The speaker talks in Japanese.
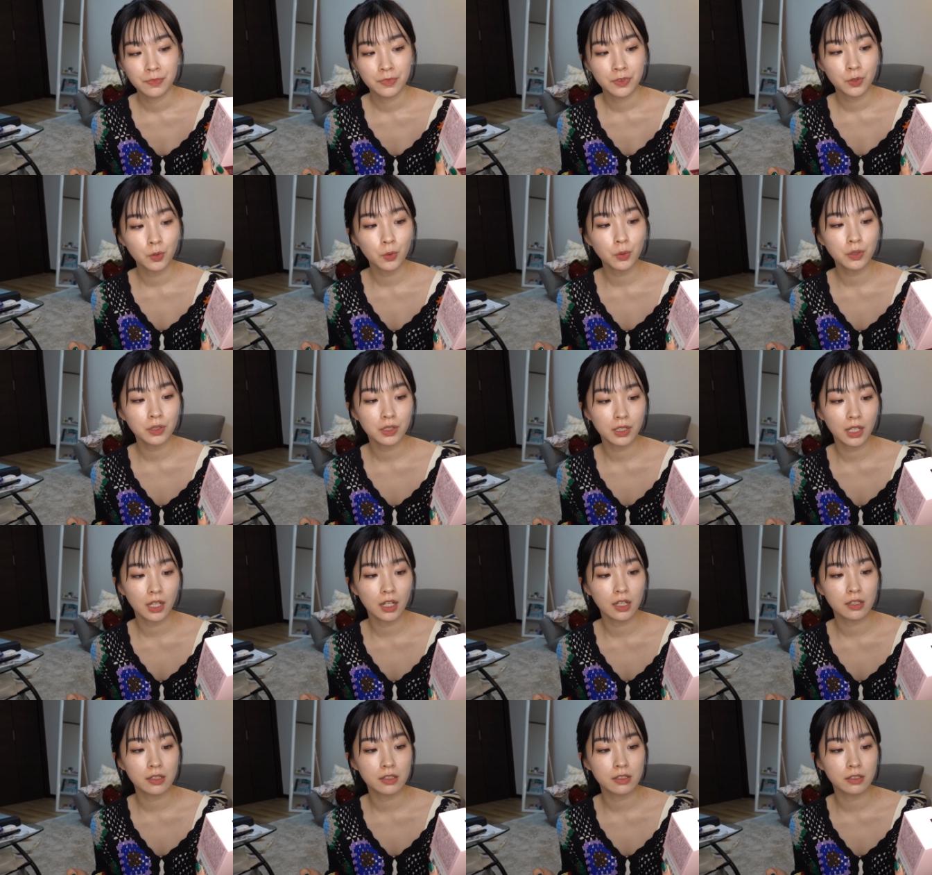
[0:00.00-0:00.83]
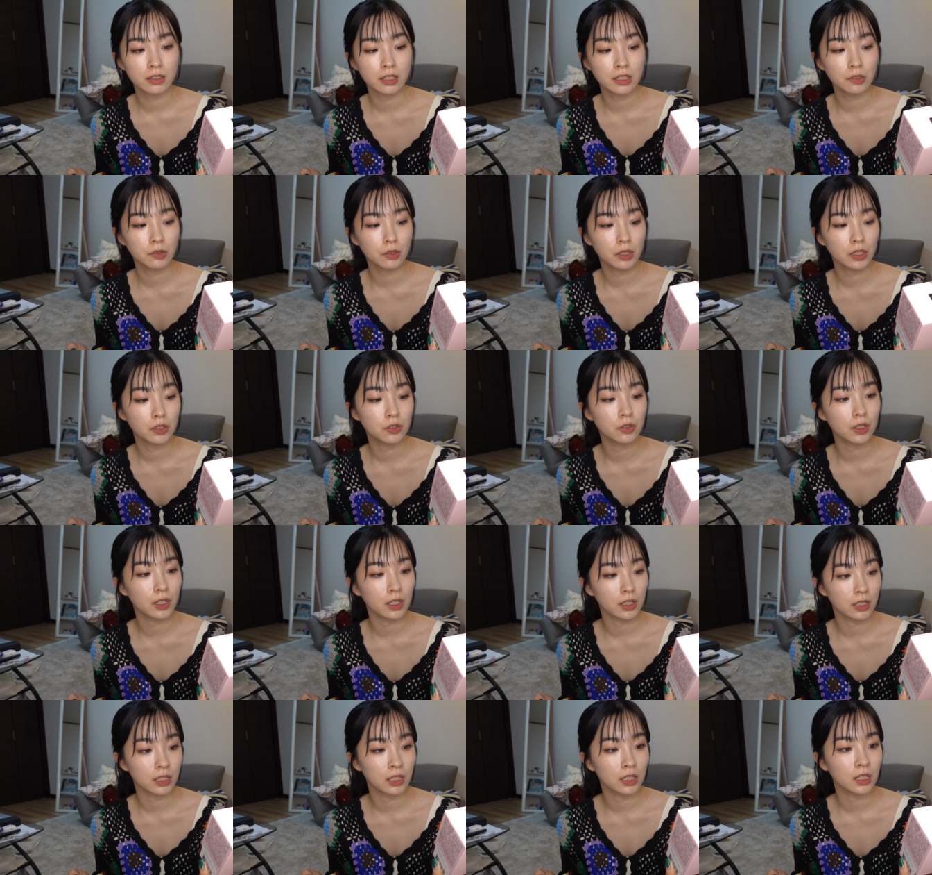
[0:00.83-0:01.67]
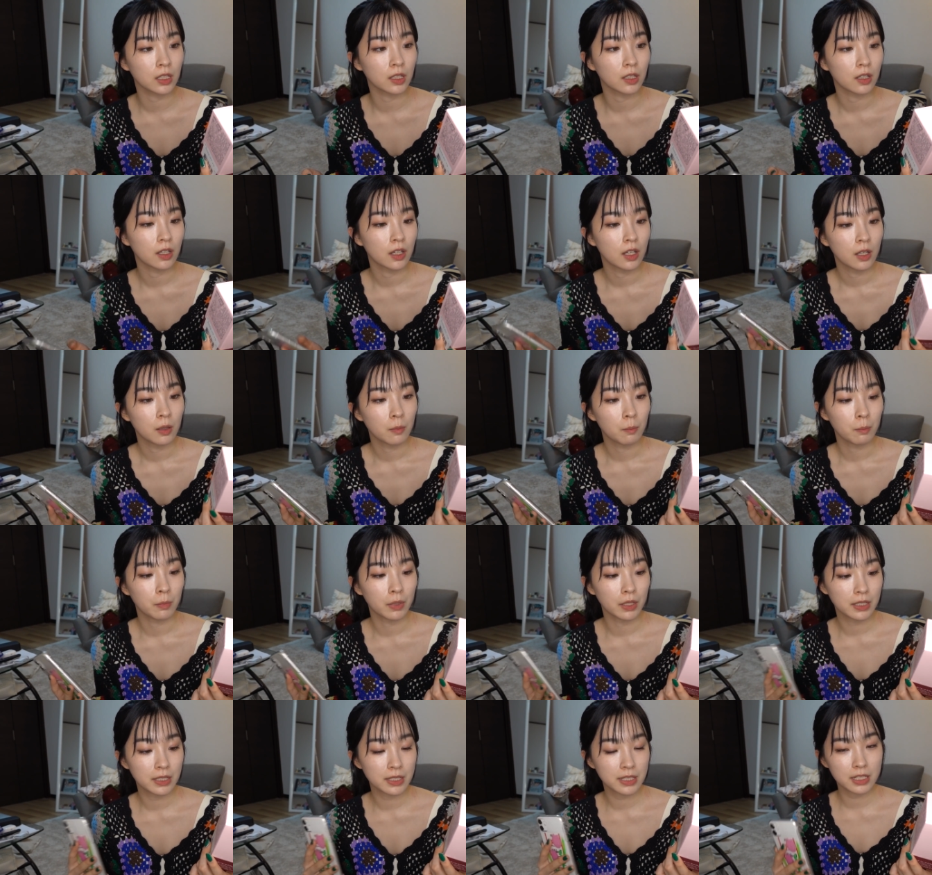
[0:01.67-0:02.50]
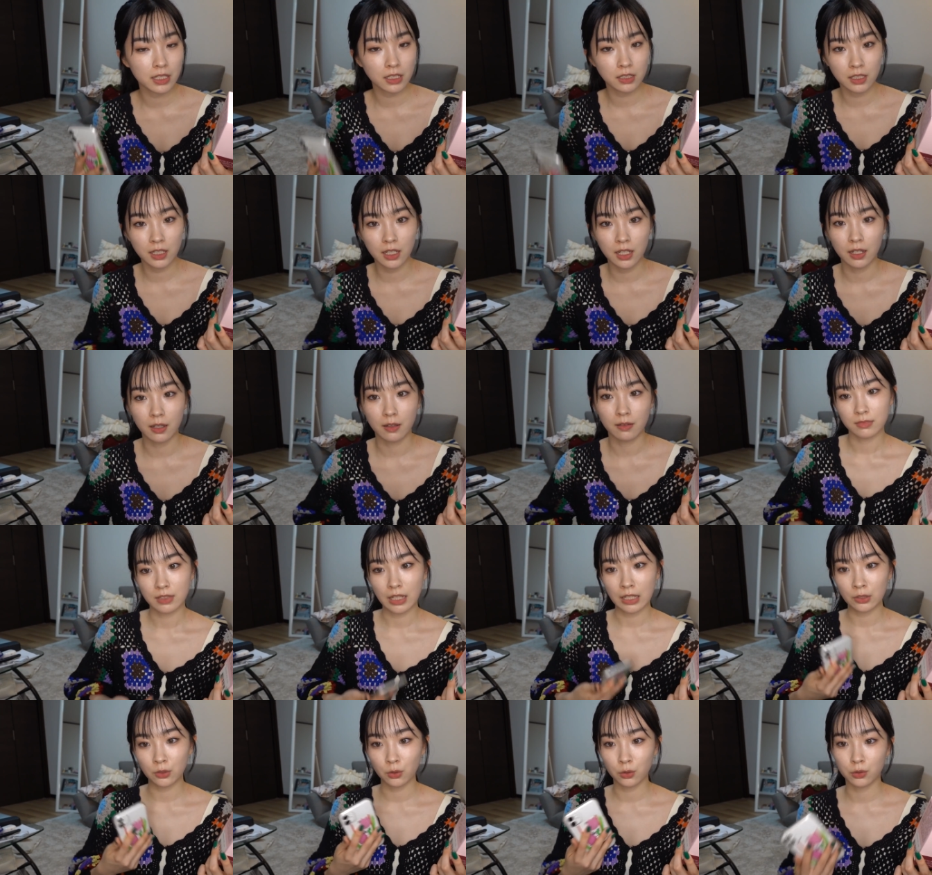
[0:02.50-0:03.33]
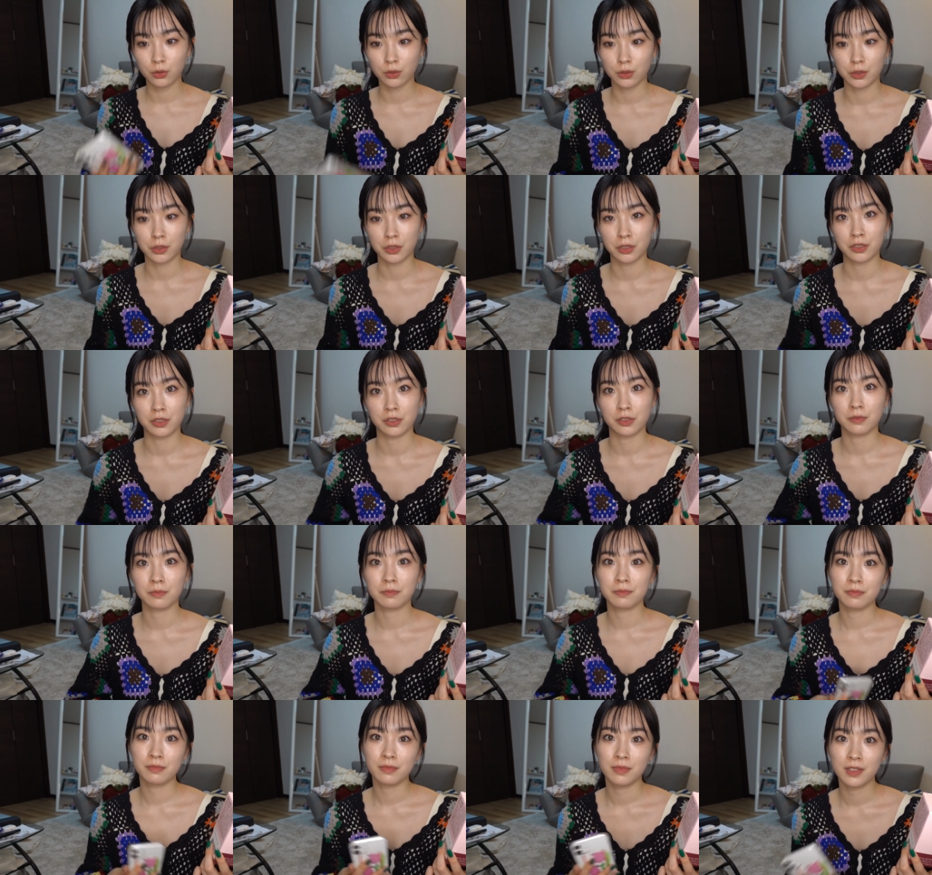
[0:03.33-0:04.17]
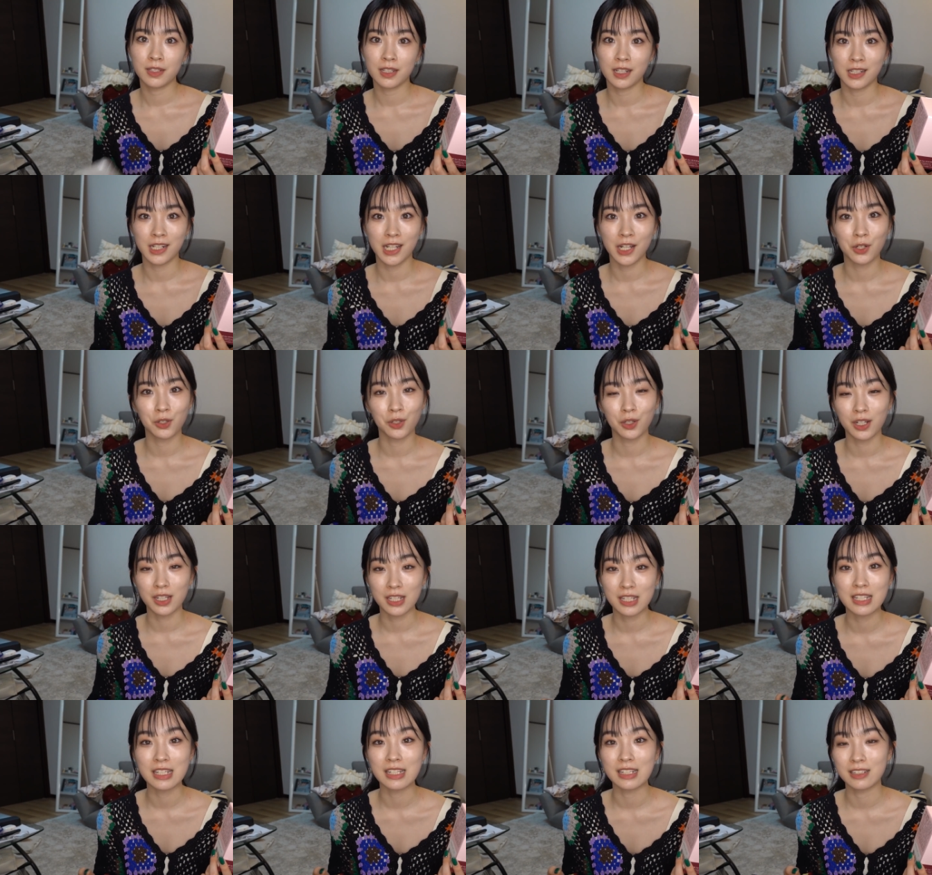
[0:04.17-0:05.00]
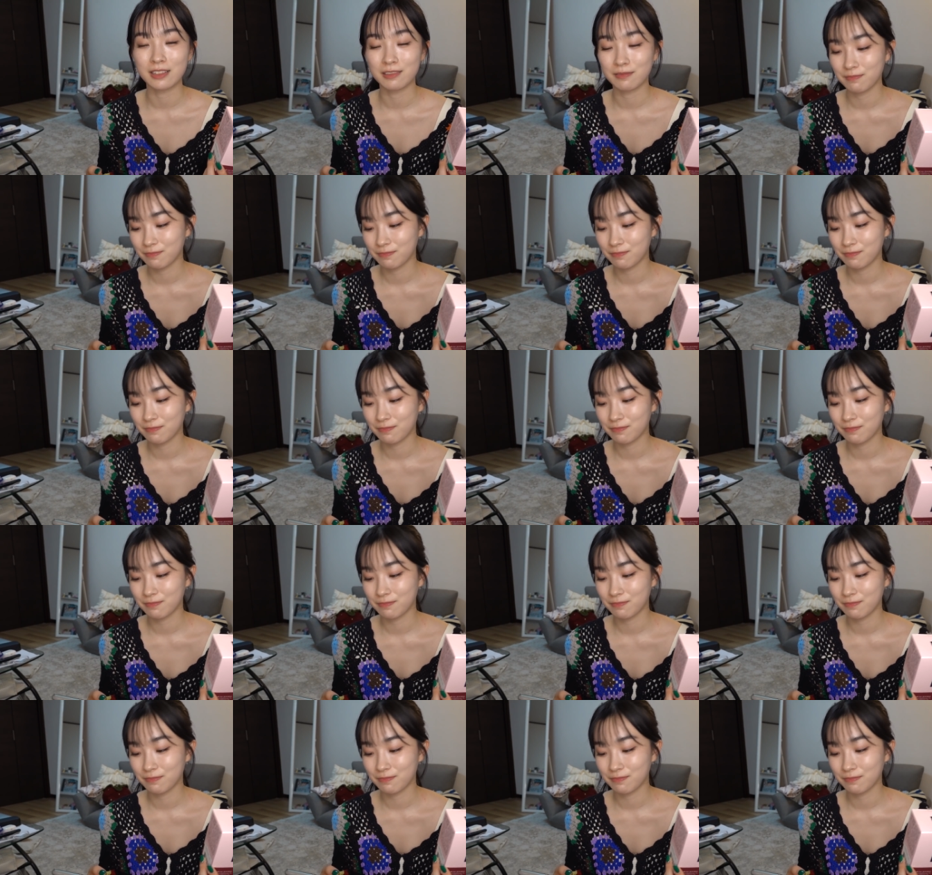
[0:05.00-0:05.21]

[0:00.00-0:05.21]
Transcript: 飲んだ次の日とかにめっちゃね、デトックスされるらしい。